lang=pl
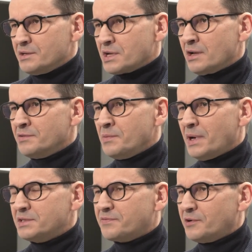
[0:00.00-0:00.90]
Szanowni
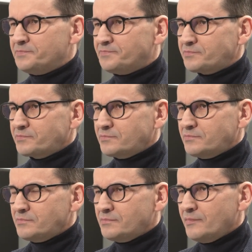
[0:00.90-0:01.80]
Państwo,
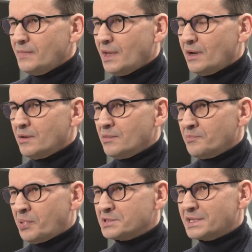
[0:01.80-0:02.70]

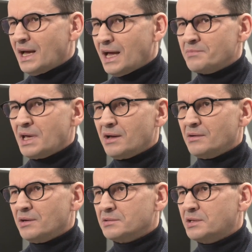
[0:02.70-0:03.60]
polska
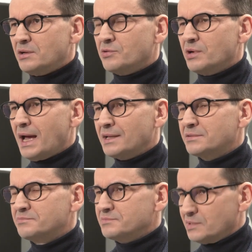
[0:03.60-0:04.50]
armia od kilku
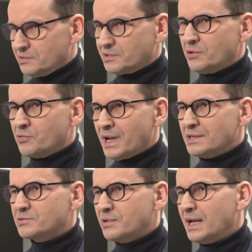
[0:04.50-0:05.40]
lat, od
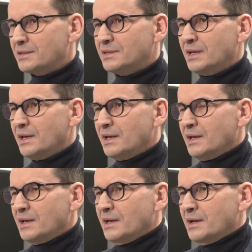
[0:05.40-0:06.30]
kilkunastu lat
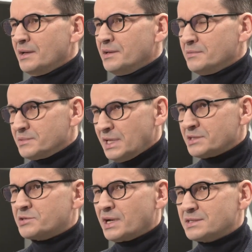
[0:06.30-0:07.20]

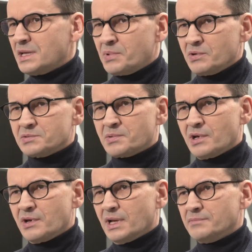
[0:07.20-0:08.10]
jest coraz lepiej
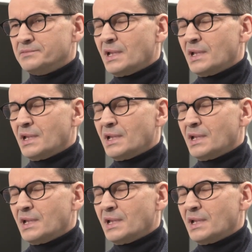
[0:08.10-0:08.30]
uzbrojona.